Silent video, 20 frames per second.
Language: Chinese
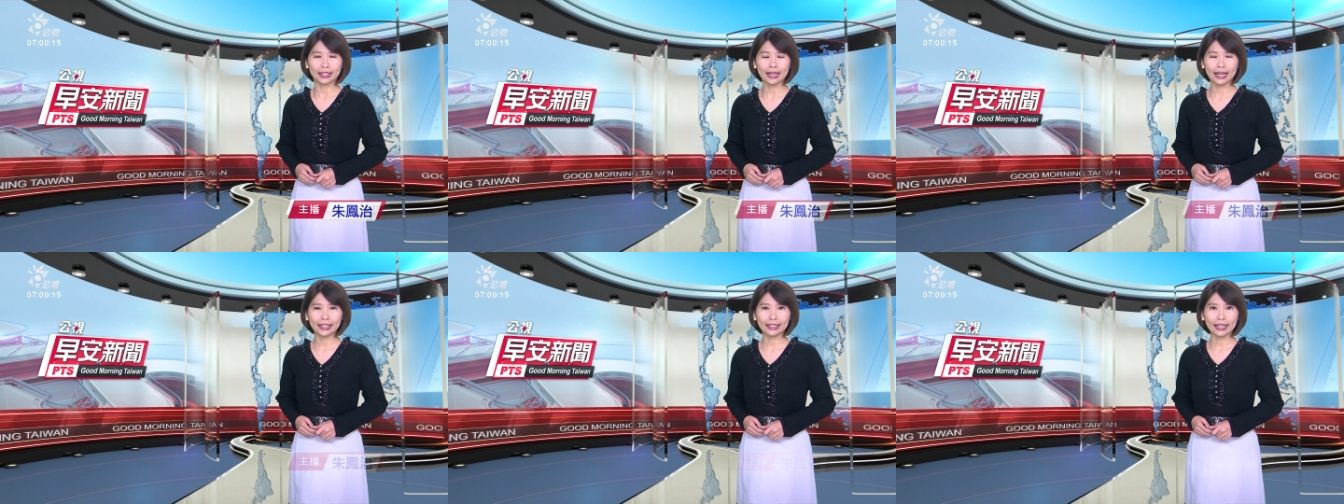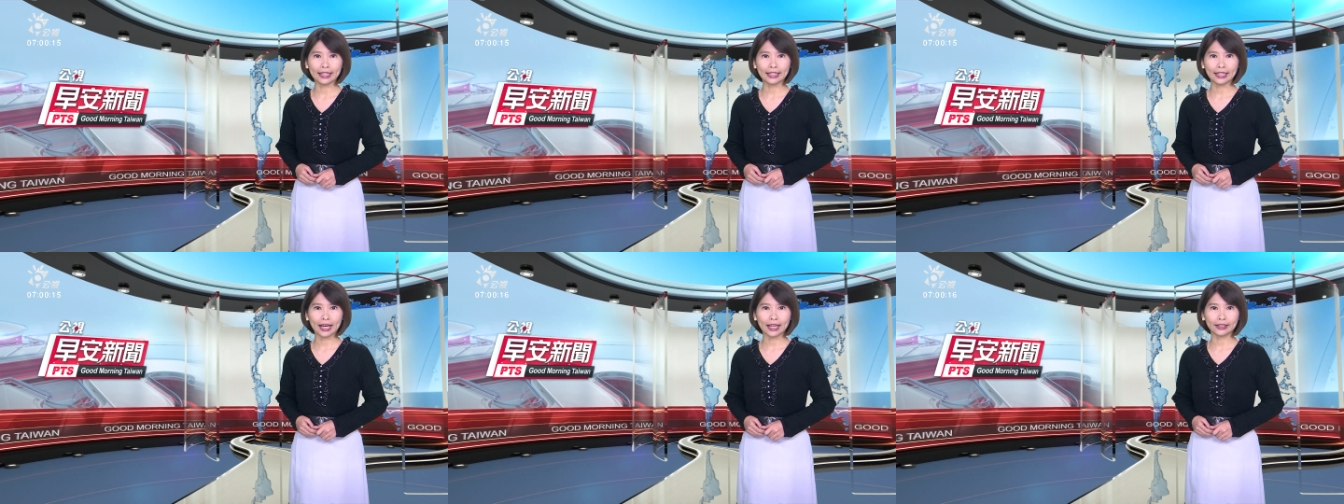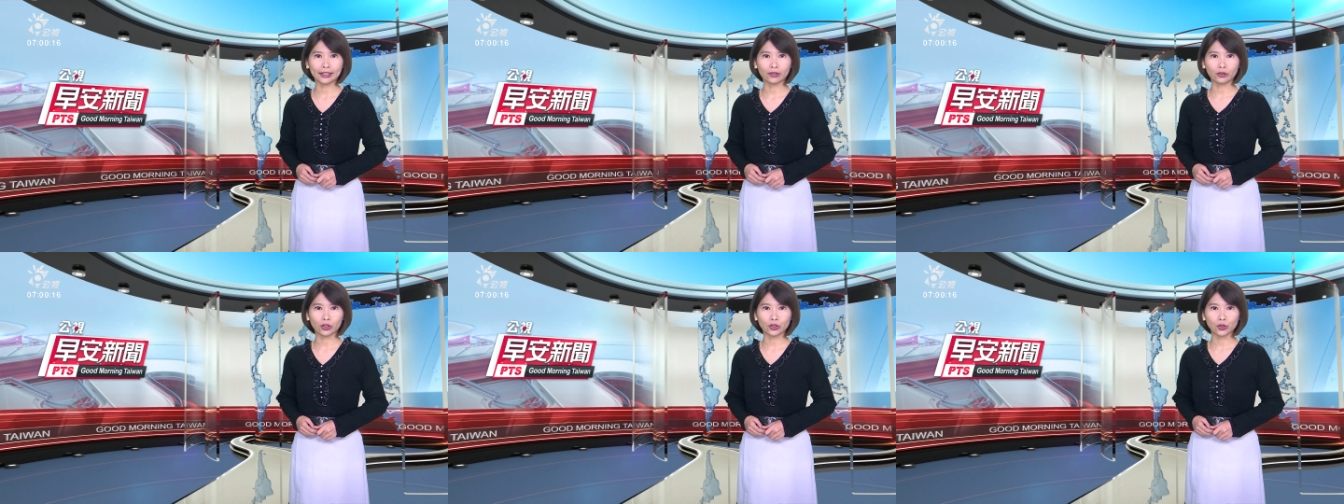先来带您
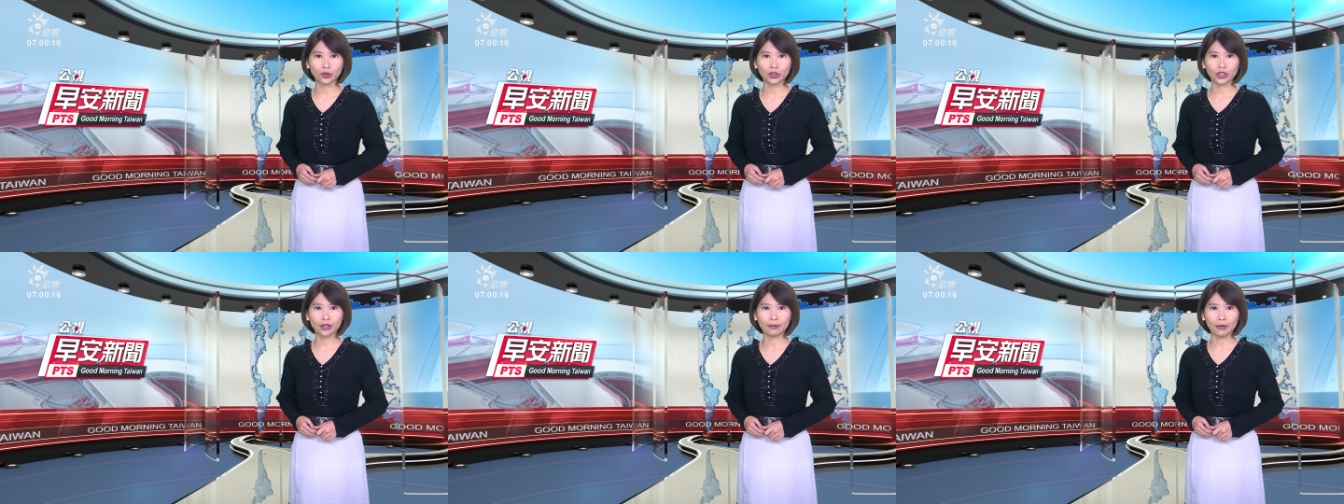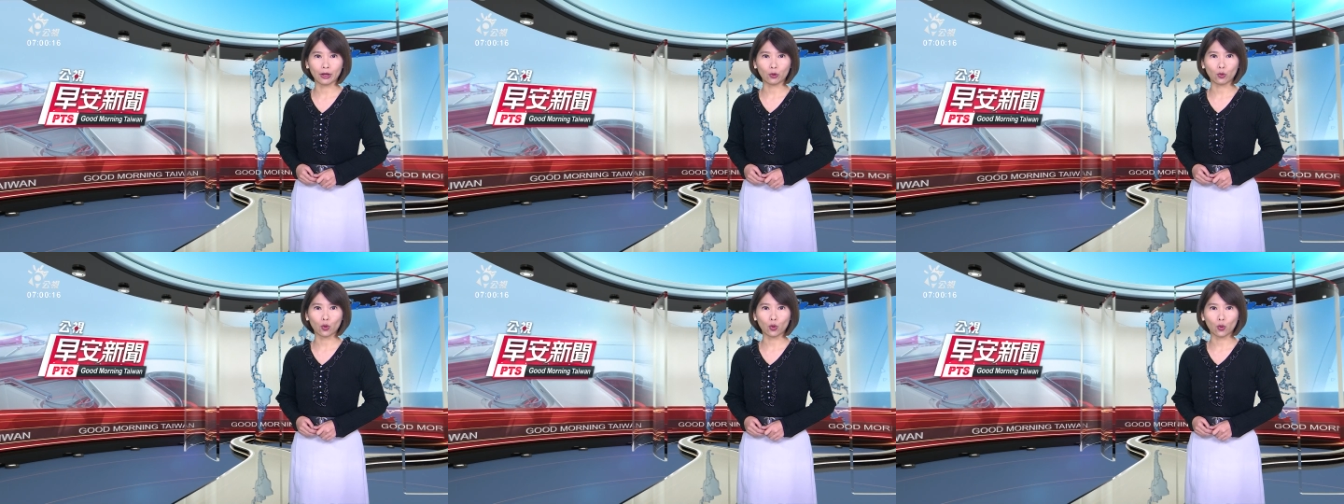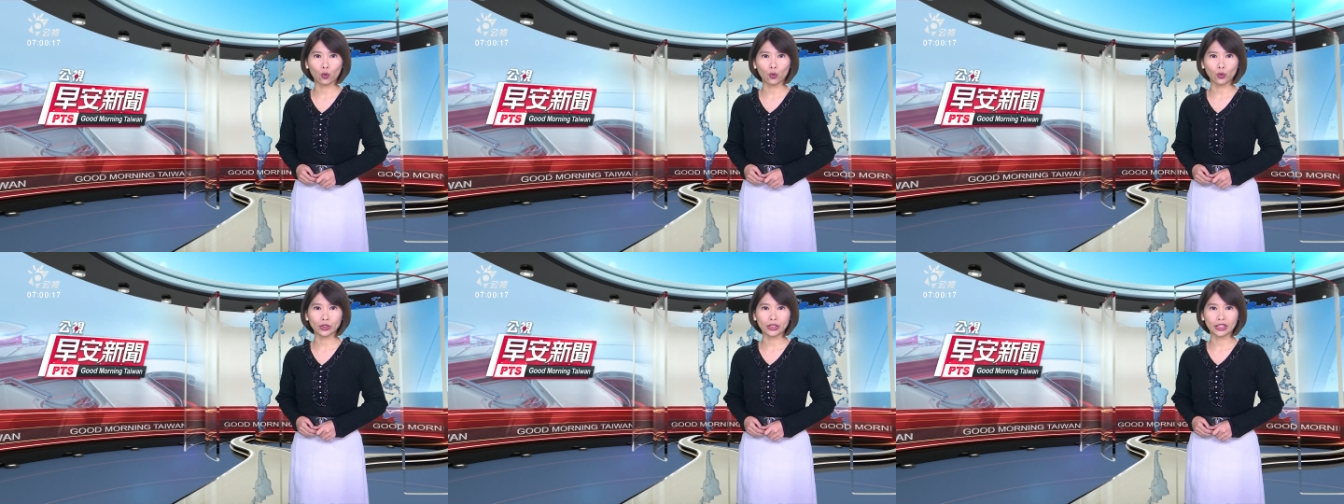看到的就是美
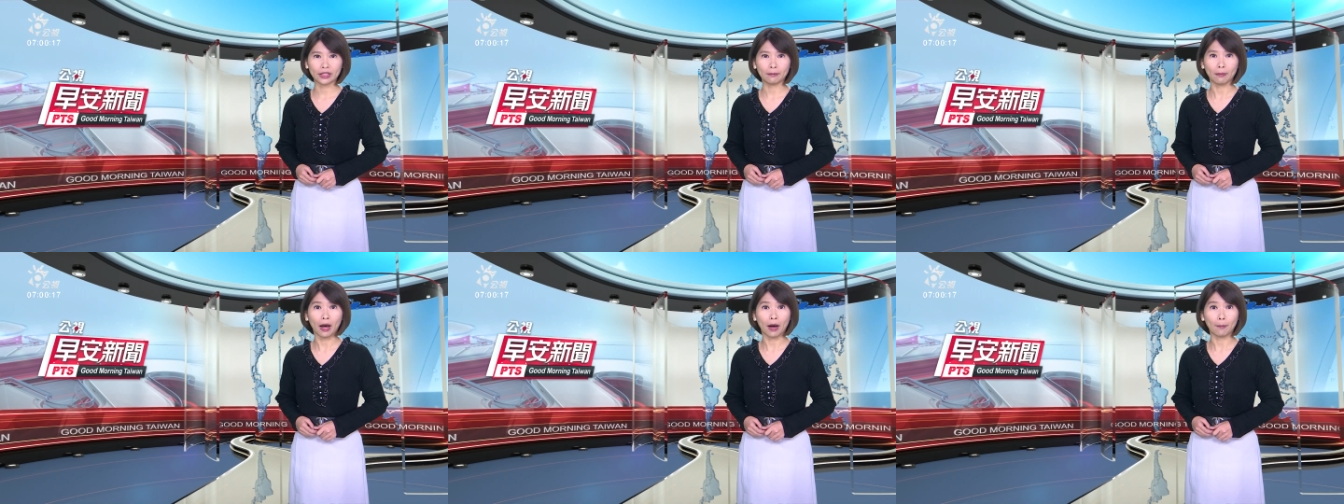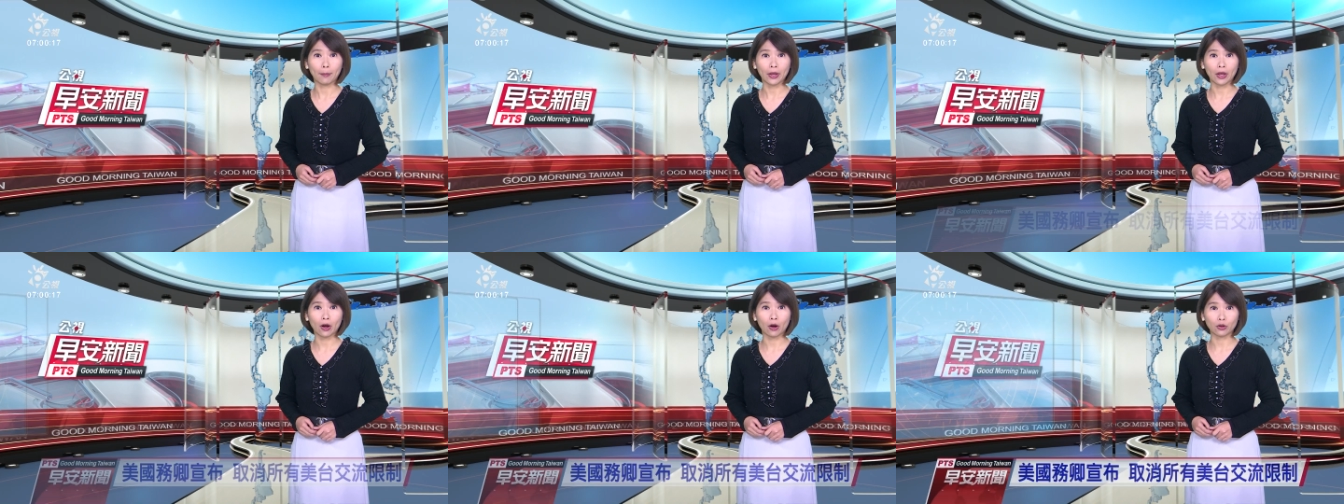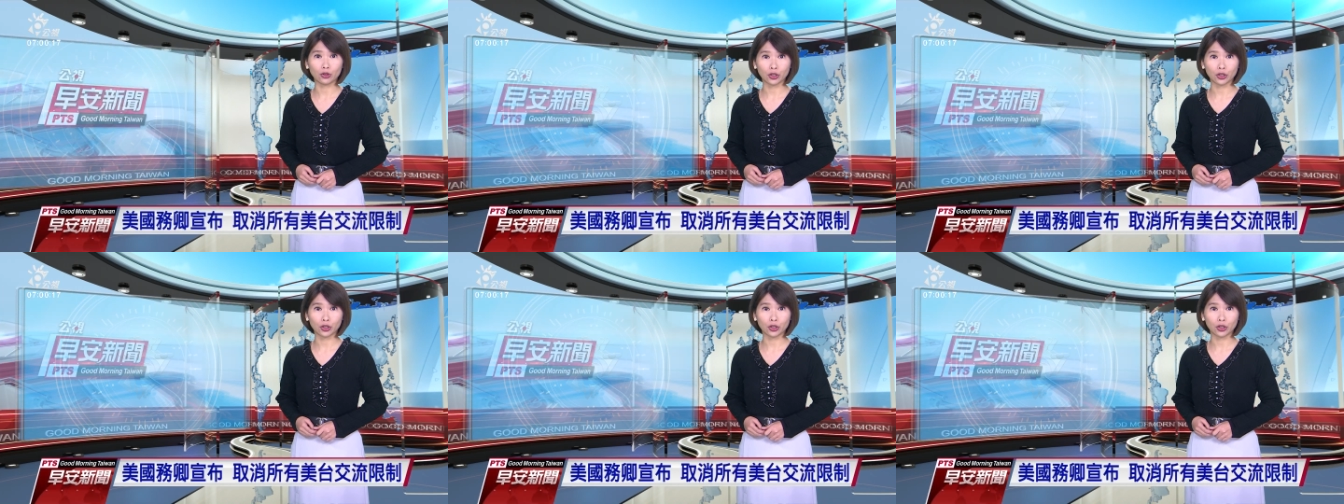国国务卿庞佩